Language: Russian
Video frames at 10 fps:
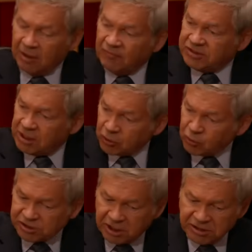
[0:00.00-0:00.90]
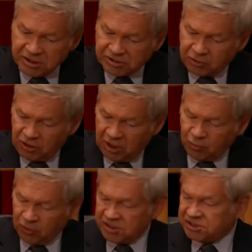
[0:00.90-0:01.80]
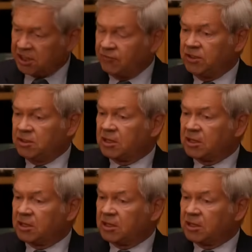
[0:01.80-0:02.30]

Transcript: Взял русский язык 100 наиболее и сравнил.